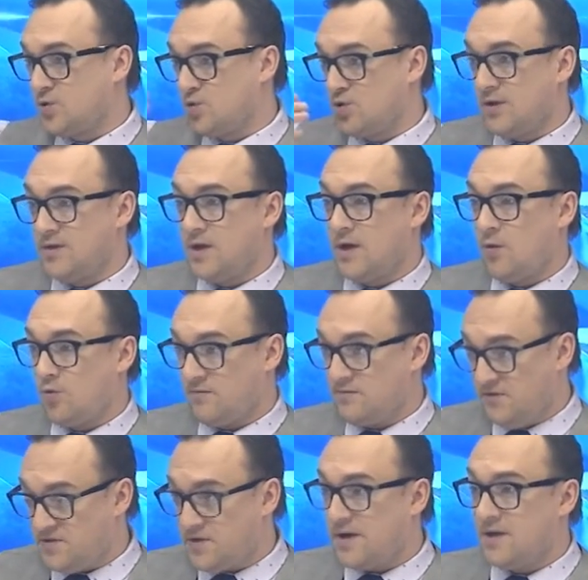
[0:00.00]
уже на
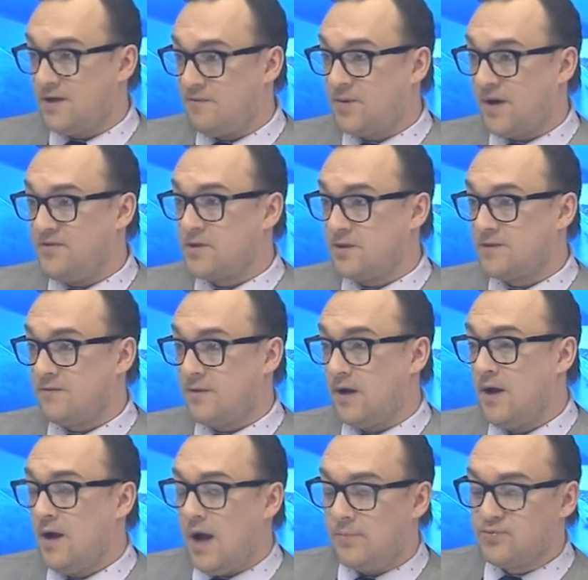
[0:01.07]
уровне федерального
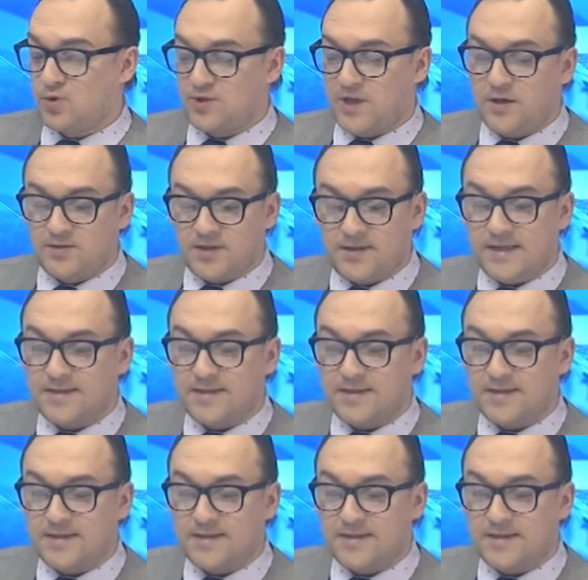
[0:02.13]
правительства обсуждается. Есть